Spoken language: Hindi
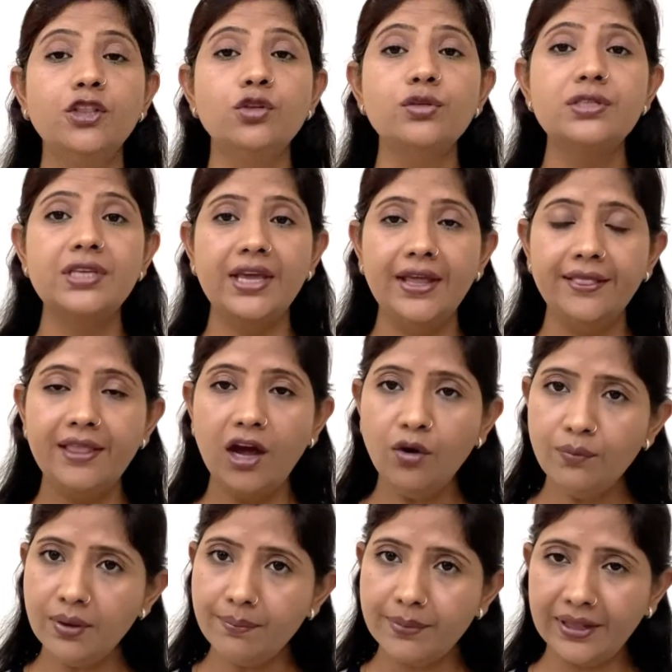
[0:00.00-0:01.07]
तो संहिताओं
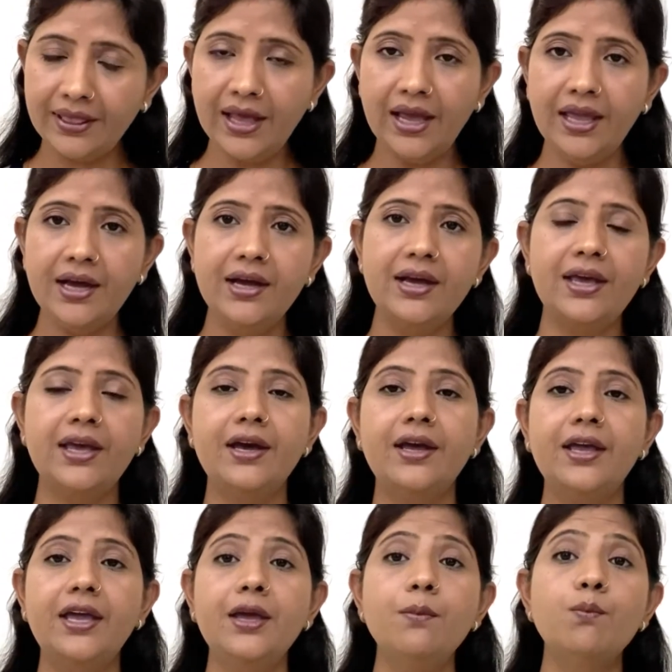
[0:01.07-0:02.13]
में बताया गया
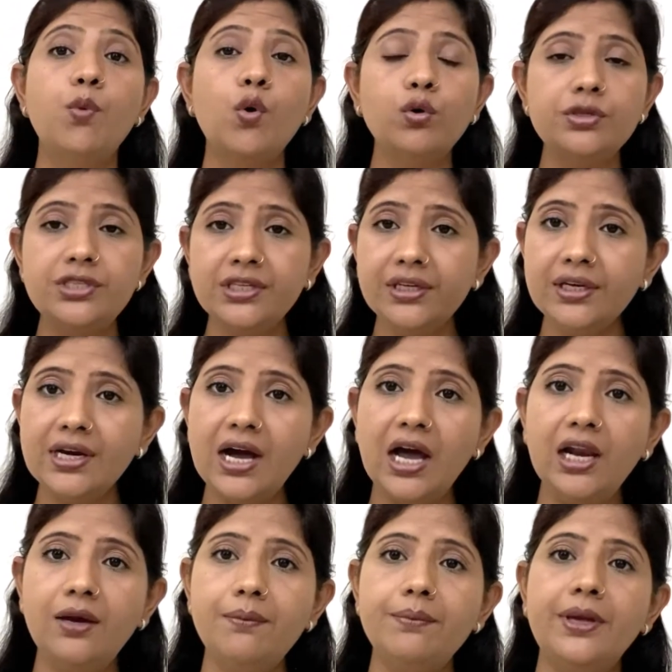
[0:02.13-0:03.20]
है भोजन
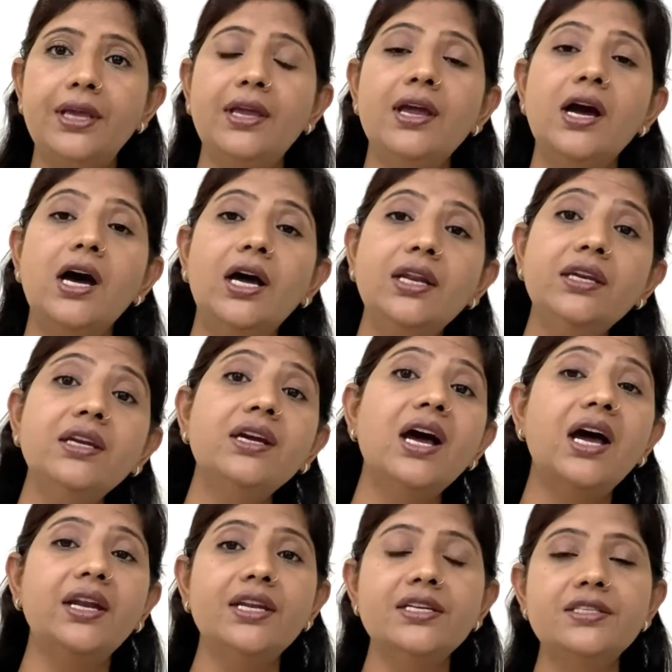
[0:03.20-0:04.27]
काल में अन्न
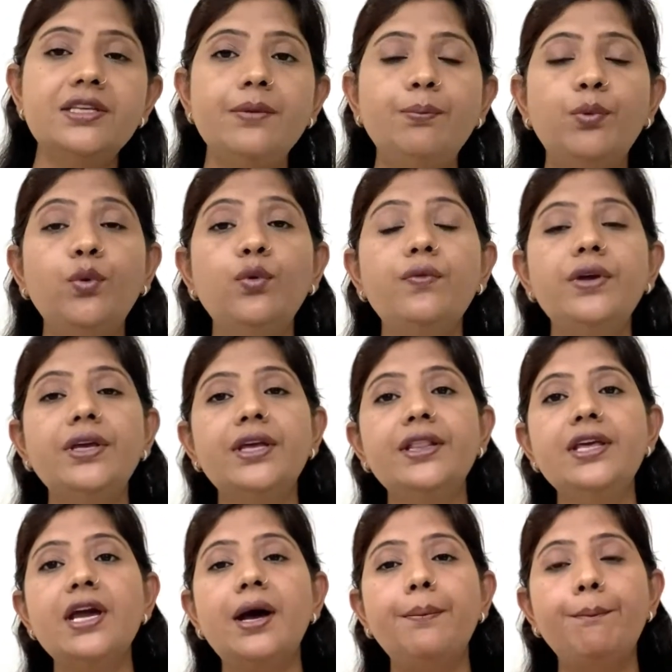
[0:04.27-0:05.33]
खाने से पूर्व
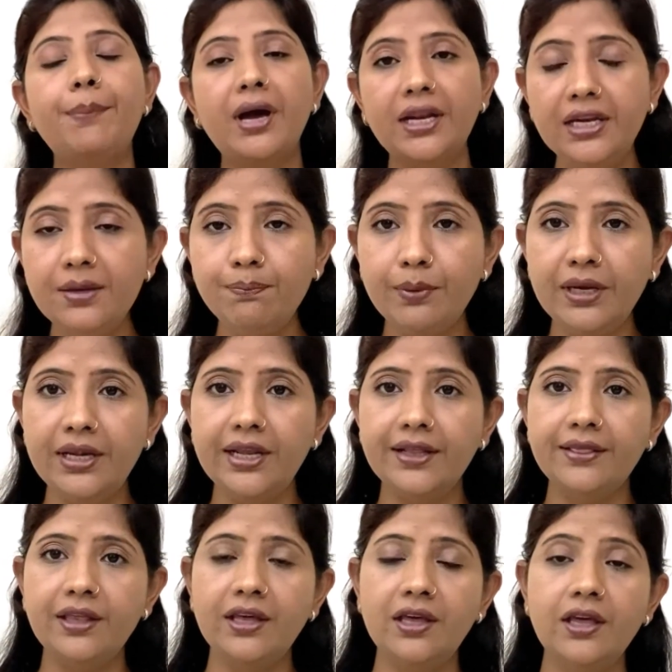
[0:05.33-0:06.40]
यदि आप पानी पी
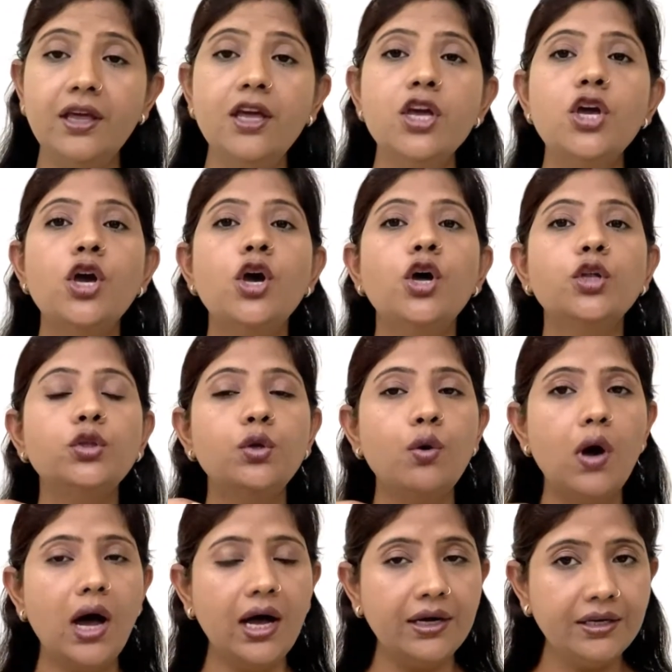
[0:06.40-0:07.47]
लेते हैं तो
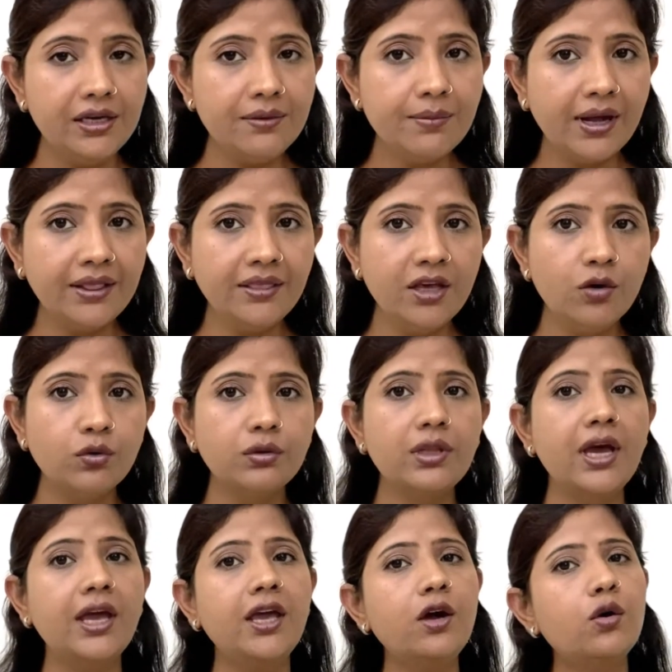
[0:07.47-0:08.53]
अग्नि मानदेय होता
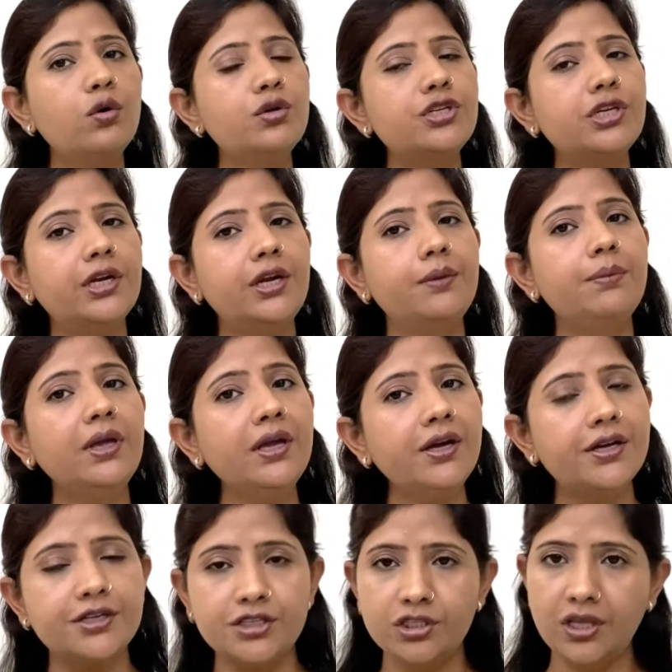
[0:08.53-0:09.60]
है और शरीर में
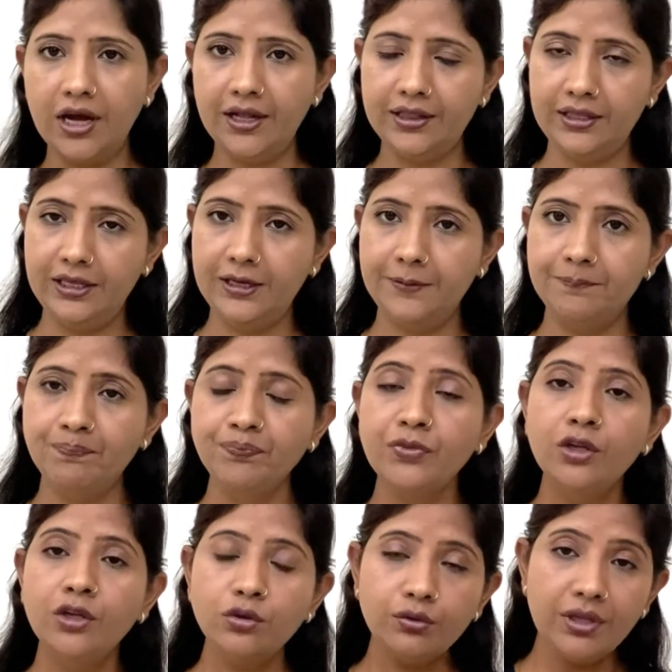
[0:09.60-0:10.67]
कृष्णता आती है
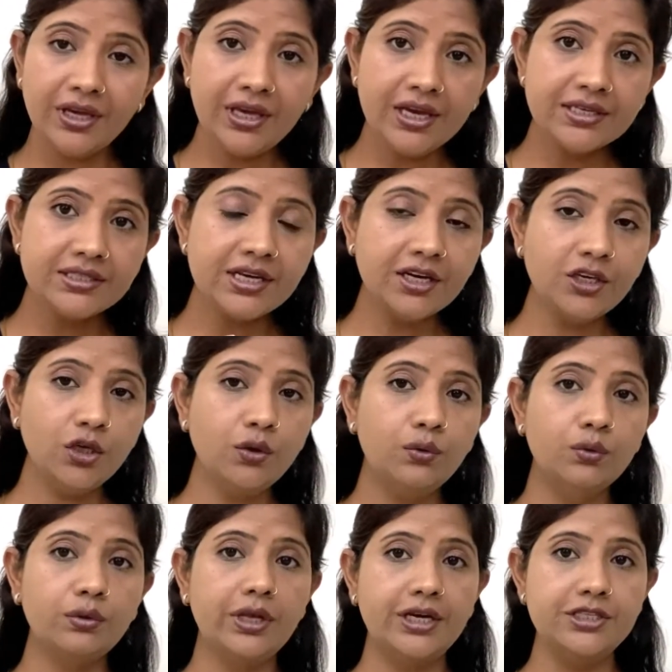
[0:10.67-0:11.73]
तो देखिए ऐसा क्यों
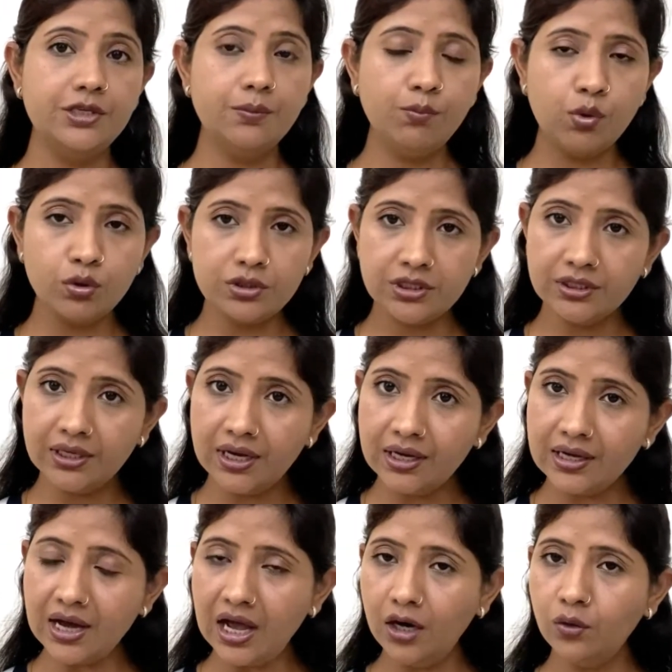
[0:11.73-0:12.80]
होता है जब भोजन का
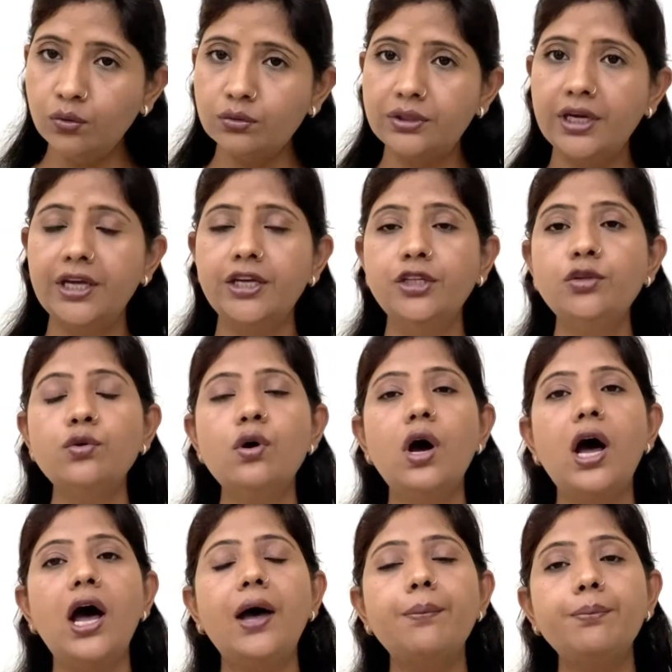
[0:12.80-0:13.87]
काल होता है तो
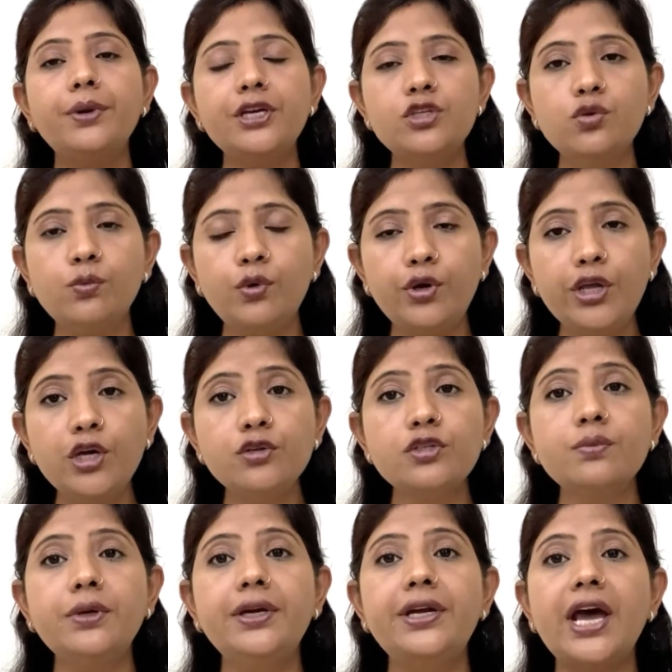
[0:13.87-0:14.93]
आपकी जो बॉडी है
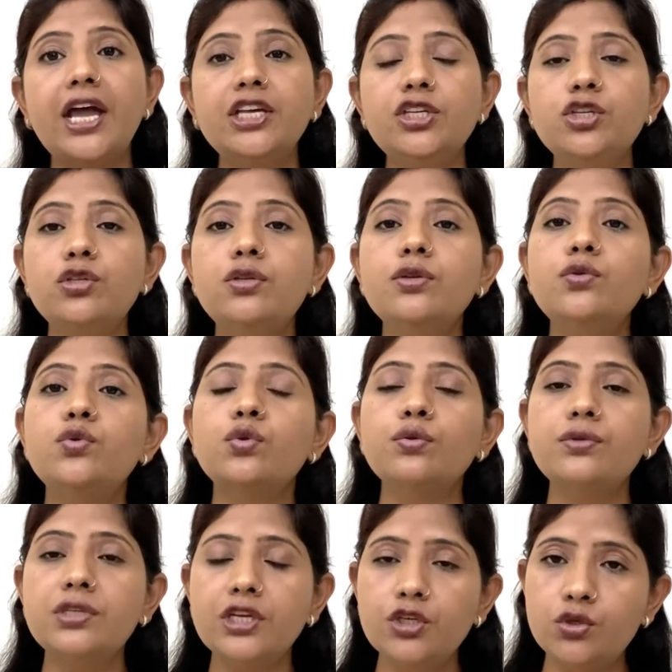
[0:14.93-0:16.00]
उसमें डाइजेस्टिव
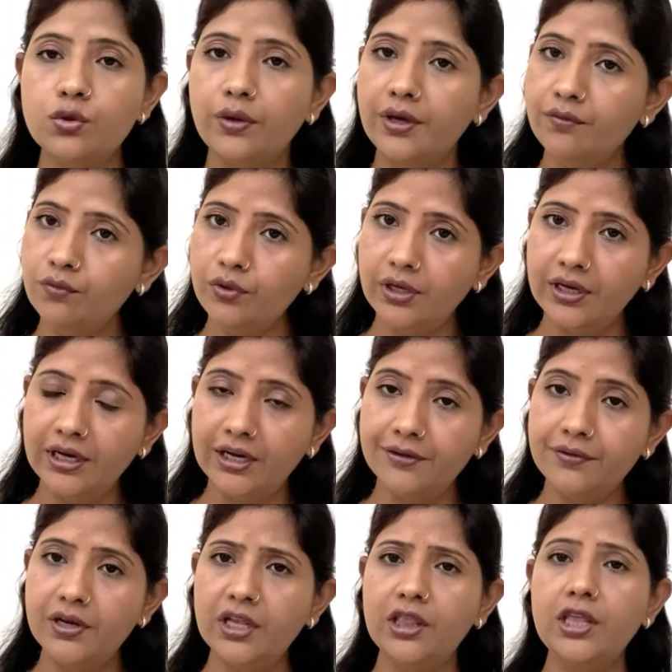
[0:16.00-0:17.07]
जूसेस जो है वो
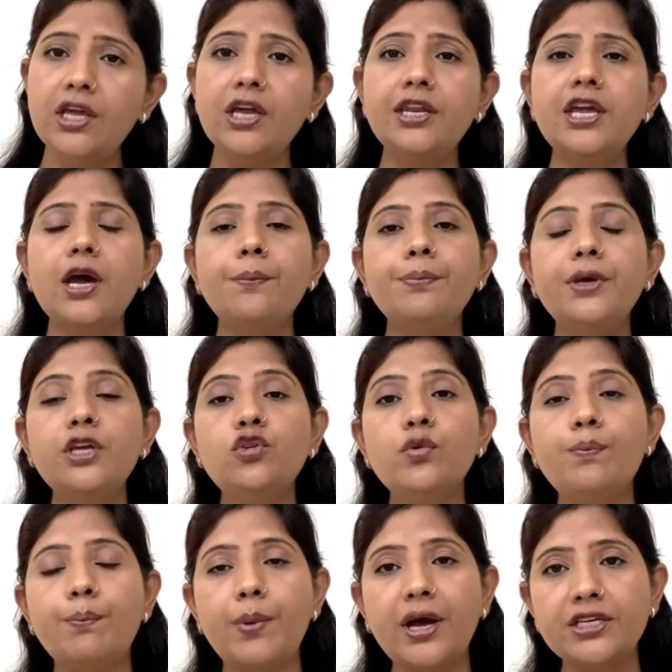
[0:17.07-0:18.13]
जो
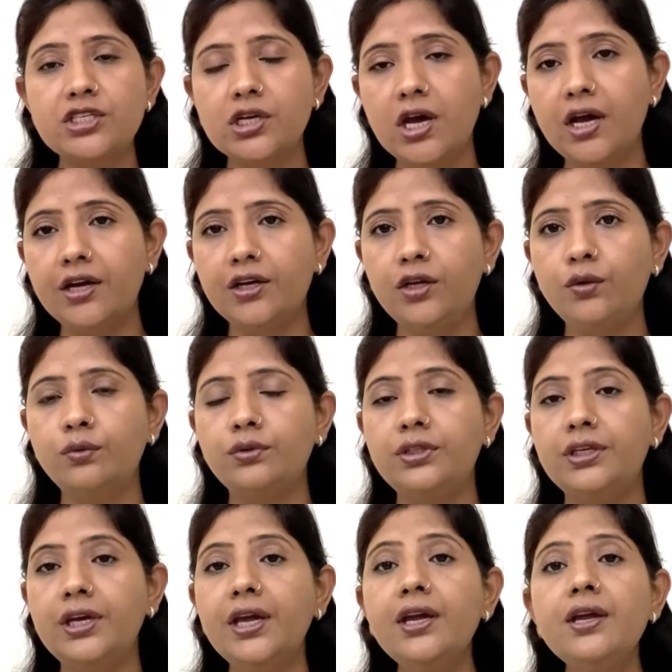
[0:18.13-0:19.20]
पाच का अग्नि होती
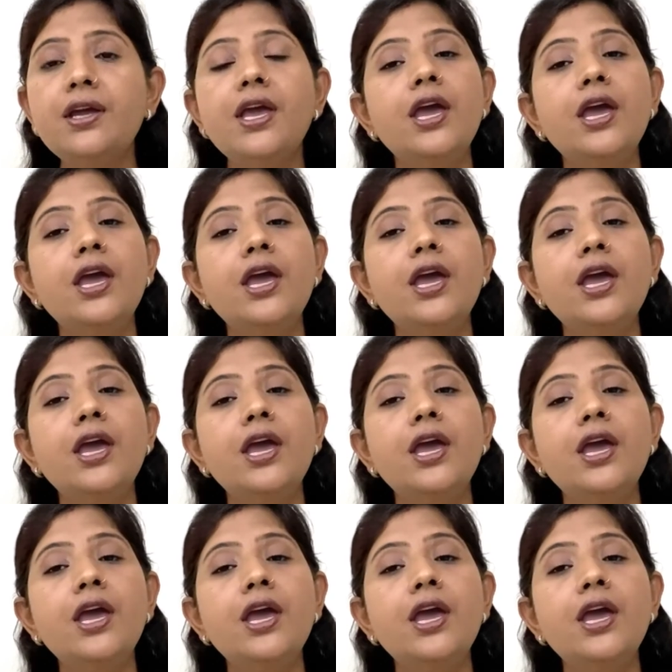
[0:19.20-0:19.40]
है